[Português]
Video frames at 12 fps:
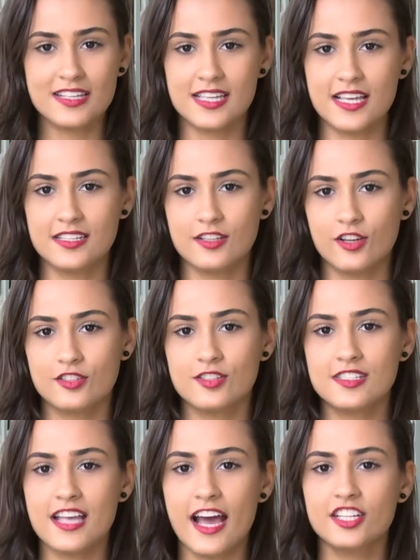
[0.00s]
Acesse
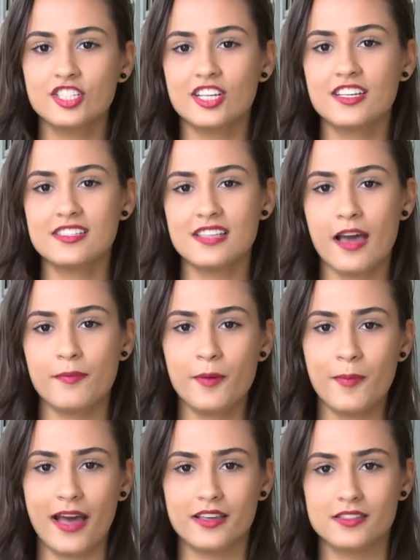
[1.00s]
nosso site e
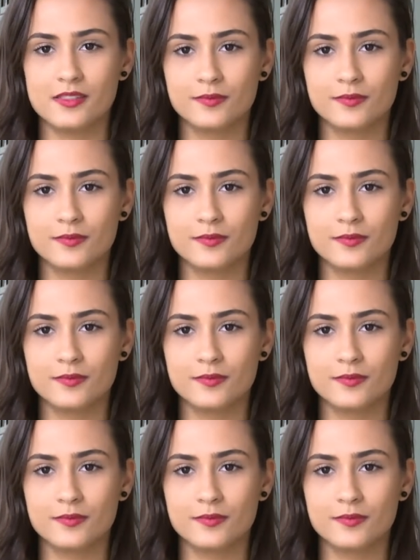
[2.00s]
saiba mais.